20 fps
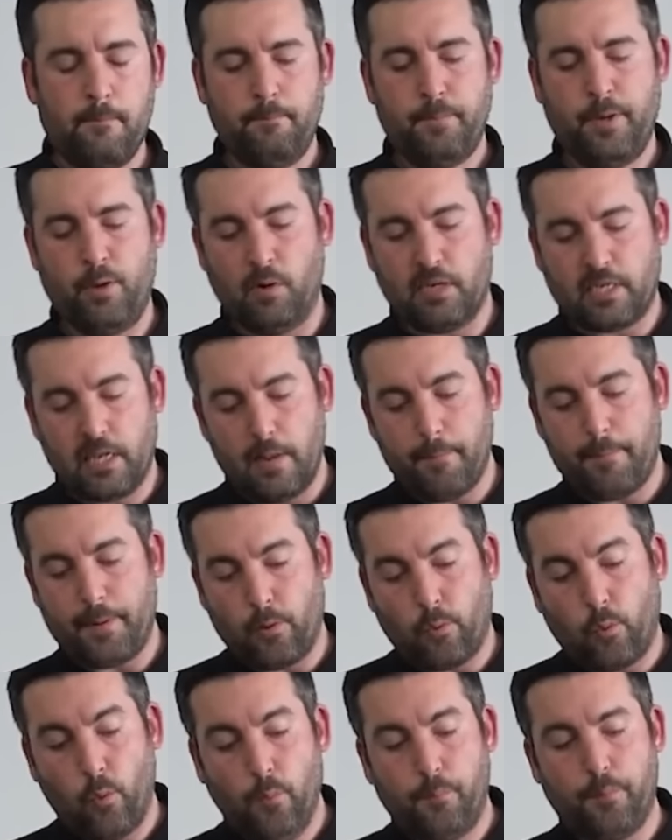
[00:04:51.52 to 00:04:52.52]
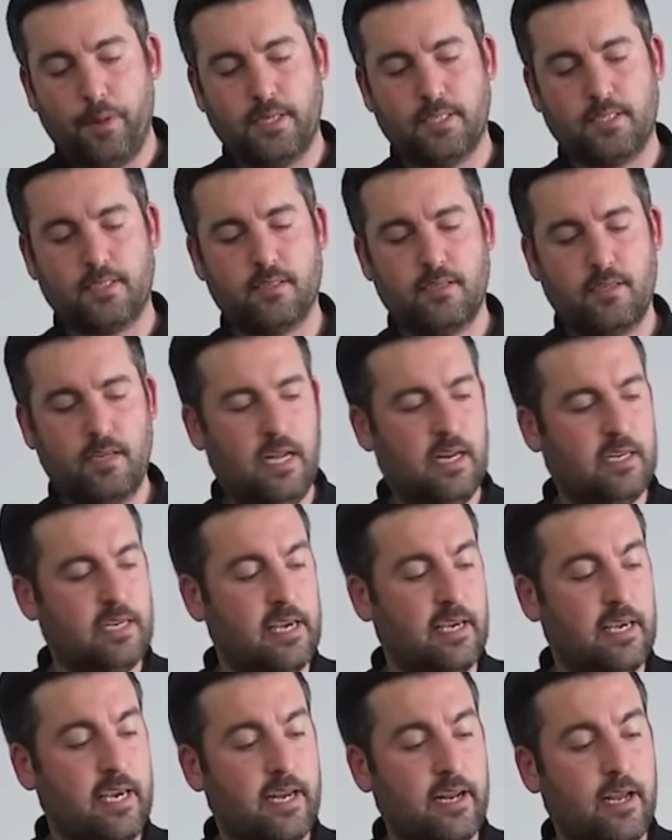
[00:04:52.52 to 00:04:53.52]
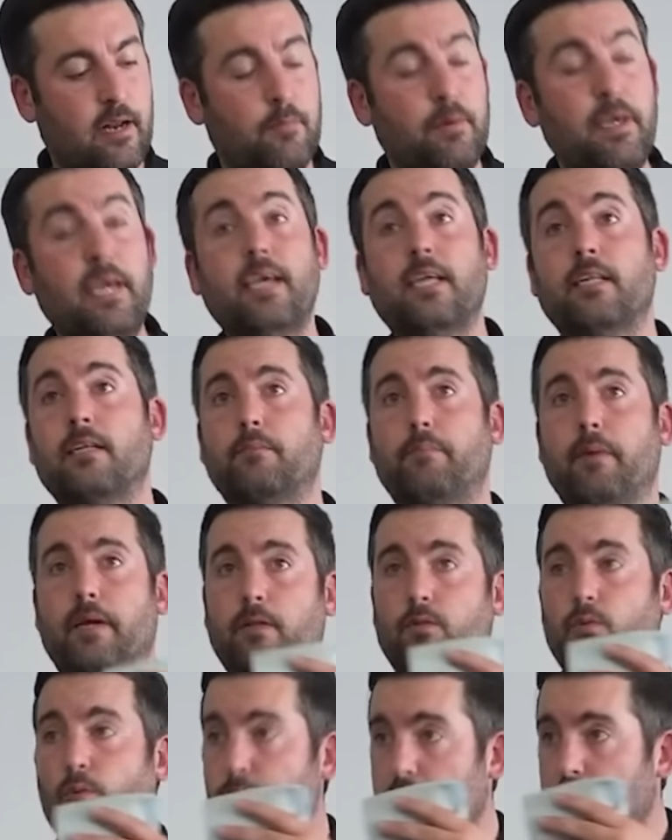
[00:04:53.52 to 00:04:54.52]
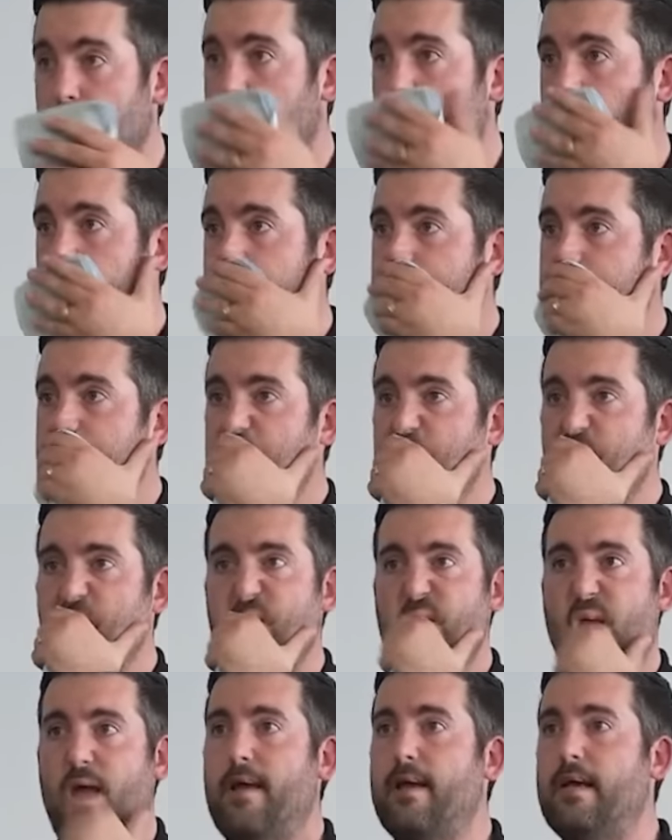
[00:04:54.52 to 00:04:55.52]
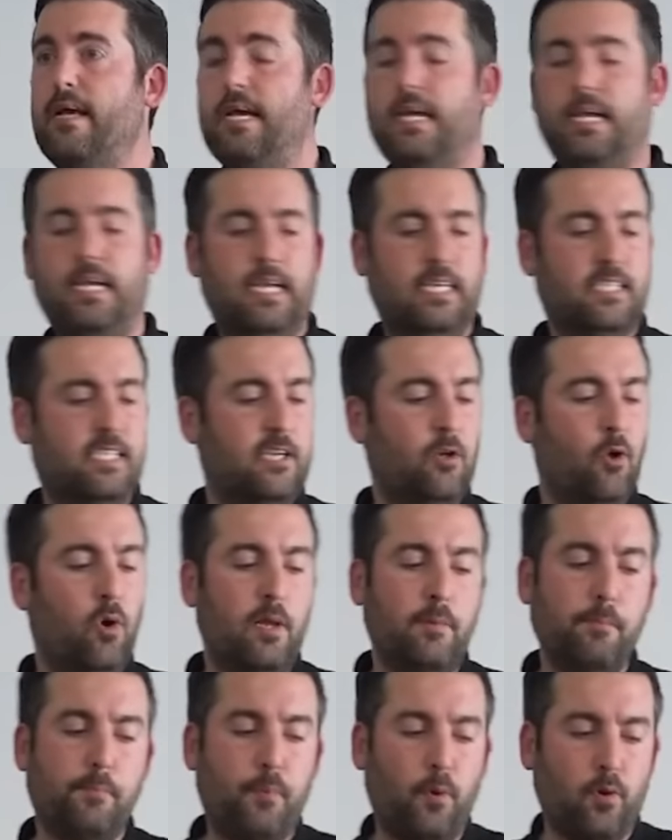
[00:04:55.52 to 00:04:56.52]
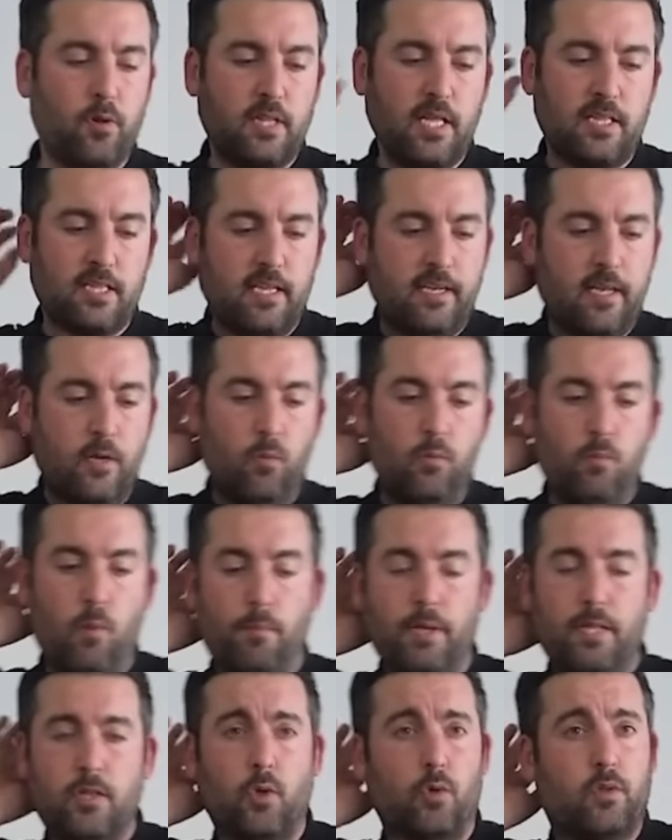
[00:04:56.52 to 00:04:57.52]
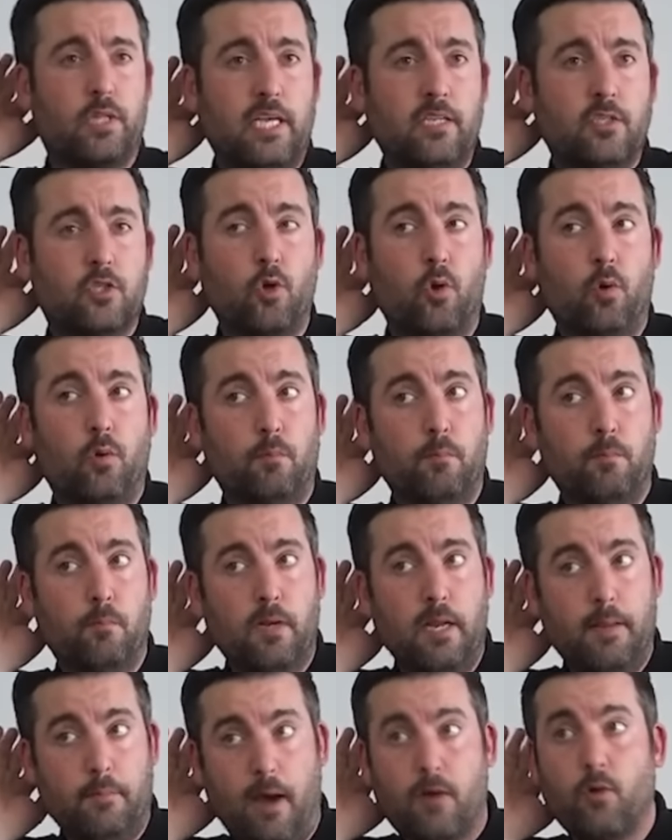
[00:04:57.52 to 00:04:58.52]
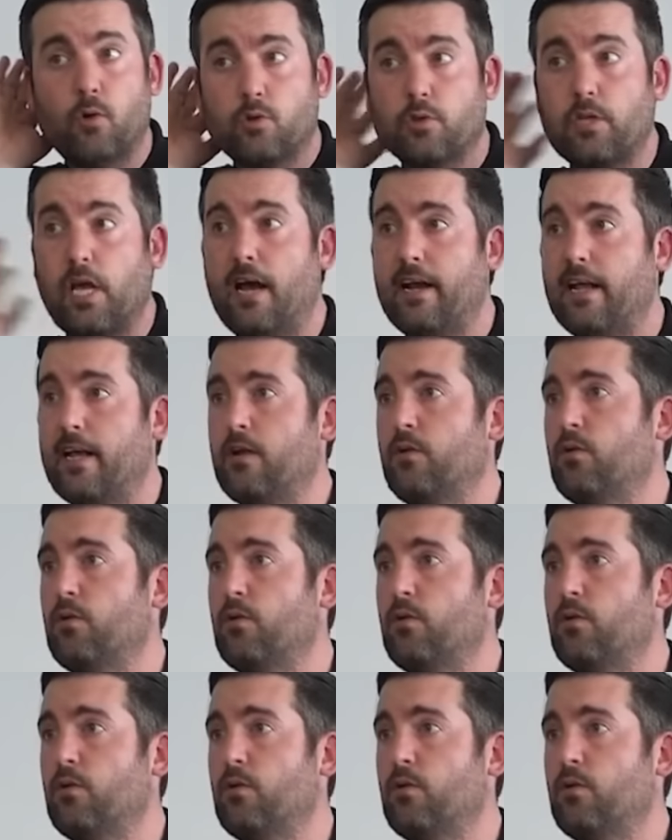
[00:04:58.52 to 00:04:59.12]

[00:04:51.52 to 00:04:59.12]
Pero el que le preocupas, el que quiere el bien para tu vida, ese no le importa tener un momento tenso, le va a costar, ¿eh?